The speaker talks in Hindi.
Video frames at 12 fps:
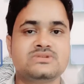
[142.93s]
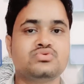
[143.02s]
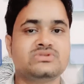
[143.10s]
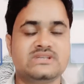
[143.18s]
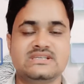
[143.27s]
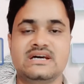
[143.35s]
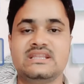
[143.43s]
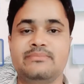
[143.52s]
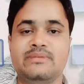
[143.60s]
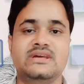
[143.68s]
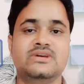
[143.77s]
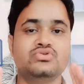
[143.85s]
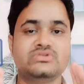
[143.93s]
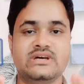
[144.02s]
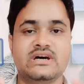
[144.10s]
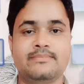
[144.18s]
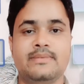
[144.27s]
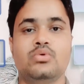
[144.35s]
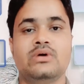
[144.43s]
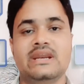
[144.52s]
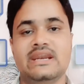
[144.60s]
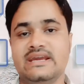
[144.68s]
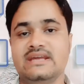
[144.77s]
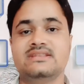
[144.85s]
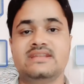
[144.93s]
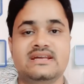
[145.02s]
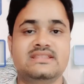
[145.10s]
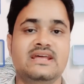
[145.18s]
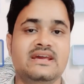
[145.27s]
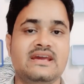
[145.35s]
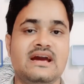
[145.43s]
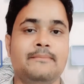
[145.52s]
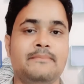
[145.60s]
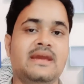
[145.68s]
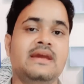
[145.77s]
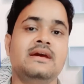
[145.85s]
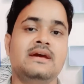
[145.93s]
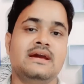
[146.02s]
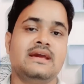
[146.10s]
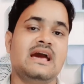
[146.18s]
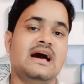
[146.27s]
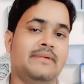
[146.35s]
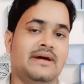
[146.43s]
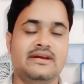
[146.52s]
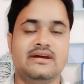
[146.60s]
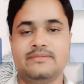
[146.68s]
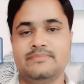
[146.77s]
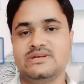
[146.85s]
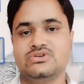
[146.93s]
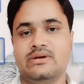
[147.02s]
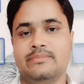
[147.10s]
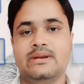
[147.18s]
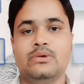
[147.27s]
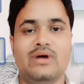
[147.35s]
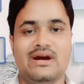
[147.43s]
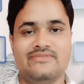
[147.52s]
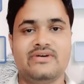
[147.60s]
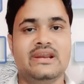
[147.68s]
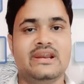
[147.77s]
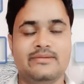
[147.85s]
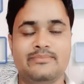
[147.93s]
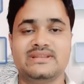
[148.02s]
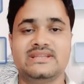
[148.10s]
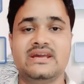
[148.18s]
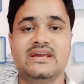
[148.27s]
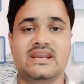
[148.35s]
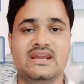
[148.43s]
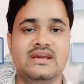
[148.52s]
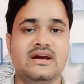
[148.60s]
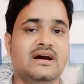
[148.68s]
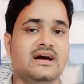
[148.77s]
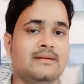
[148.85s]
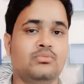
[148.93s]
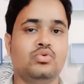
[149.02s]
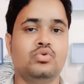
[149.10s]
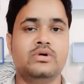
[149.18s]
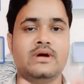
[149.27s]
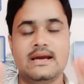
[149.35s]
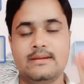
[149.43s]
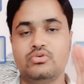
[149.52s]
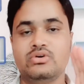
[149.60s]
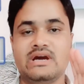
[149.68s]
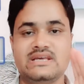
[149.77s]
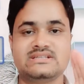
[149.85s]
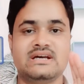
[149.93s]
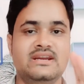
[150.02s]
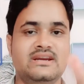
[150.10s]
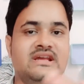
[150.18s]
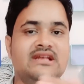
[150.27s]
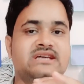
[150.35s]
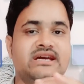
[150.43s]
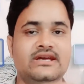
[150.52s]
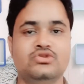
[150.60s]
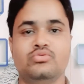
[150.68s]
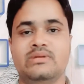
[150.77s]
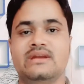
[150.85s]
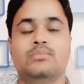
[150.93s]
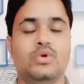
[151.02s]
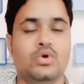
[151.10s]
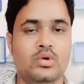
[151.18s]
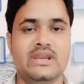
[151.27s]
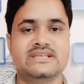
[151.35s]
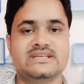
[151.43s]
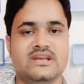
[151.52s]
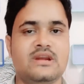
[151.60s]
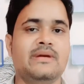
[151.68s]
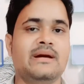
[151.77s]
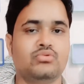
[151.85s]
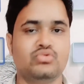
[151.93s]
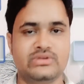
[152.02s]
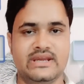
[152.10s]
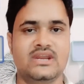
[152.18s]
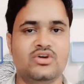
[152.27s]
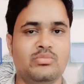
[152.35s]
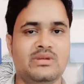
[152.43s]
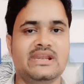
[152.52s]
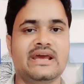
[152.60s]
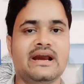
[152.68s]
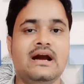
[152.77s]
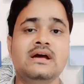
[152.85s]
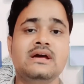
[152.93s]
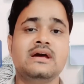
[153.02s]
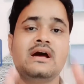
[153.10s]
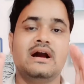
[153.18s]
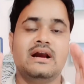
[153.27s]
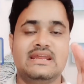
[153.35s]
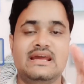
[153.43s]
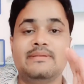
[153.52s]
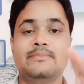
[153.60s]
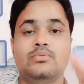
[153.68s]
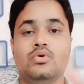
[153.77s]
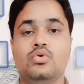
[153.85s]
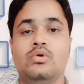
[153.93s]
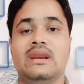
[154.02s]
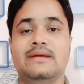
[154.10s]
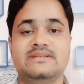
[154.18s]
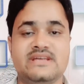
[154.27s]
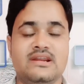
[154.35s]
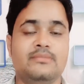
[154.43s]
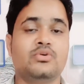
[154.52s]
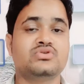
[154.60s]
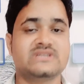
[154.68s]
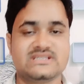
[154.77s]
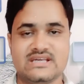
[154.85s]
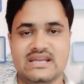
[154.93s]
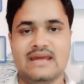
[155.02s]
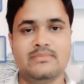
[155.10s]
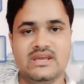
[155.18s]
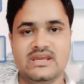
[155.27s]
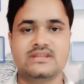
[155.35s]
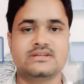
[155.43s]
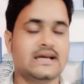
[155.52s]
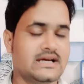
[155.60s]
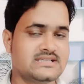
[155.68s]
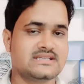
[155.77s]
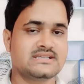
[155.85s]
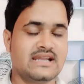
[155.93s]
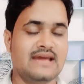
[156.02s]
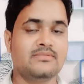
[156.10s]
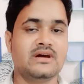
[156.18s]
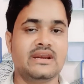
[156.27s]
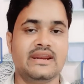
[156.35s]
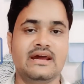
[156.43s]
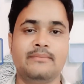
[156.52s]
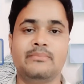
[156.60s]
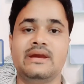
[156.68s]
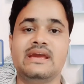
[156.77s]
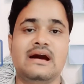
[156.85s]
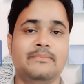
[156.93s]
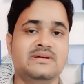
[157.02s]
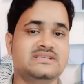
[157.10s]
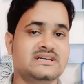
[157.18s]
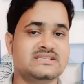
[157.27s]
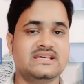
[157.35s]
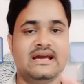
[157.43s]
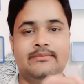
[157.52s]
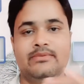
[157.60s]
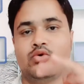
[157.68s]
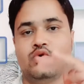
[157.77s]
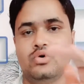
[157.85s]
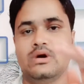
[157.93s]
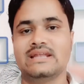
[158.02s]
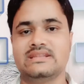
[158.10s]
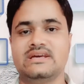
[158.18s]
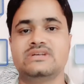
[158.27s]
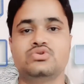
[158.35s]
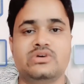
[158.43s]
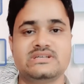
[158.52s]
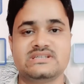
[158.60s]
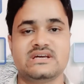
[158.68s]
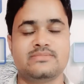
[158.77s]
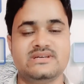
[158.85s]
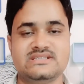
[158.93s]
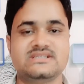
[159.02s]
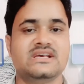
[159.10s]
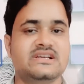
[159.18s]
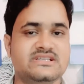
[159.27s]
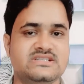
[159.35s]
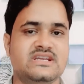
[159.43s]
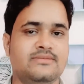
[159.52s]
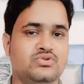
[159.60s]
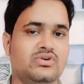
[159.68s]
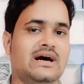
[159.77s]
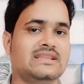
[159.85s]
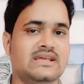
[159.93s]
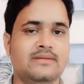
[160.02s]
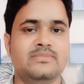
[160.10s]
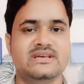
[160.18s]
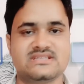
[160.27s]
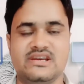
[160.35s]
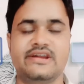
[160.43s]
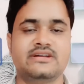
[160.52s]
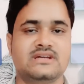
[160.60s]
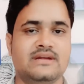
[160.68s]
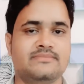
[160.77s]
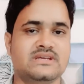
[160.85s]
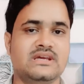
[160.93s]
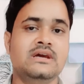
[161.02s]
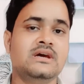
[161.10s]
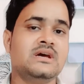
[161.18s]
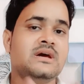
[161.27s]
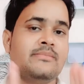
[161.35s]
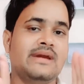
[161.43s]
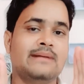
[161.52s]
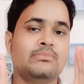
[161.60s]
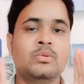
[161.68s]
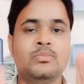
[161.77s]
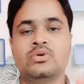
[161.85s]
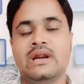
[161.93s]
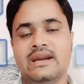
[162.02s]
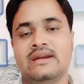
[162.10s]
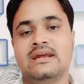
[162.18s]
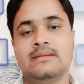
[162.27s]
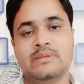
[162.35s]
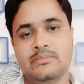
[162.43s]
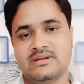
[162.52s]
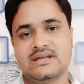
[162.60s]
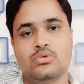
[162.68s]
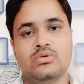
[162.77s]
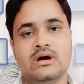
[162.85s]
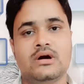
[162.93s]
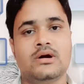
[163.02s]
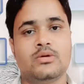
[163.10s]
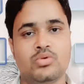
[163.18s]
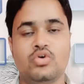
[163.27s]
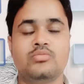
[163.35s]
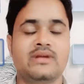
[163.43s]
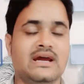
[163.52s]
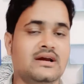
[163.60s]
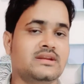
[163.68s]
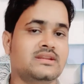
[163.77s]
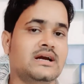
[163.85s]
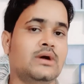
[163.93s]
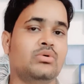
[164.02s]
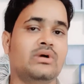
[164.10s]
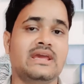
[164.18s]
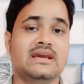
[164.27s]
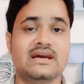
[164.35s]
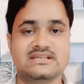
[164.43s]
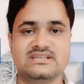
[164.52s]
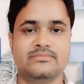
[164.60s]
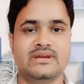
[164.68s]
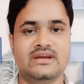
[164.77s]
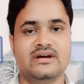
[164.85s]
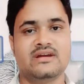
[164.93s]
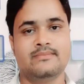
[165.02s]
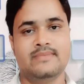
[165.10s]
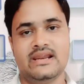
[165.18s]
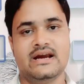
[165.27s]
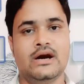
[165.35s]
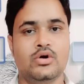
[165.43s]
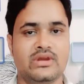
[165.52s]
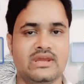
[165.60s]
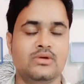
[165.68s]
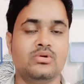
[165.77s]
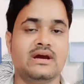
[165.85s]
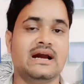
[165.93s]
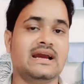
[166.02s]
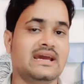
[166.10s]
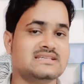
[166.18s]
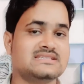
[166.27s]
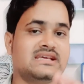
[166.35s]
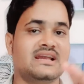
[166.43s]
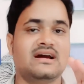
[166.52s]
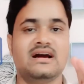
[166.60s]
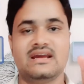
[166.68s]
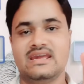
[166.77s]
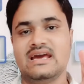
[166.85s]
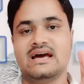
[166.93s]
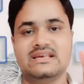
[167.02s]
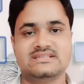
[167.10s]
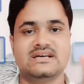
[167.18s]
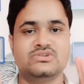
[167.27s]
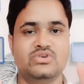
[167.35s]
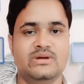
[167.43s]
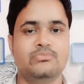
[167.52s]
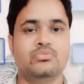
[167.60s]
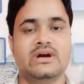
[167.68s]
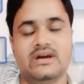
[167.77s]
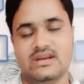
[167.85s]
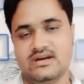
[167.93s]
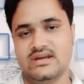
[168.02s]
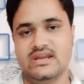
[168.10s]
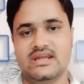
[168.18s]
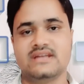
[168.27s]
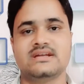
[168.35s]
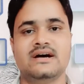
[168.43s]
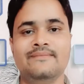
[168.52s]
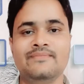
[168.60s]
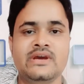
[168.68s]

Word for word: उससे ज़्यादा मैं यूज़ कर पाऊँगा लेकिन देखते हैं यहाँ पे क्या हमारे घर पे जो है अपने वाईफाई लग पाता है या नहीं अगर आपको पूरा इसका डिटेल चाहिए तो मेरे ब्लॉग वाले चैनल पर आपको देखने को मिल जाएगा अगर यहाँ पे ब्लॉग वाले चैनल को सब्सक्राइब नहीं किया तो जाकर सब्सक्राइब कर लेना मैं यहाँ पे जैसे यहाँ पे वो लोग आते हैं जो है सर्विस सेल्स टीम जो आते हैं बी की तरफ से मैं आपको पूरा डिटेल में बताऊँगा और ब्लॉग बनाकर दिखाऊँगा कि कैसे मेरे घर पर लगा और क्यों लगा कैसे लगा क्या इसका जो है पूरा क्राइटेरिया था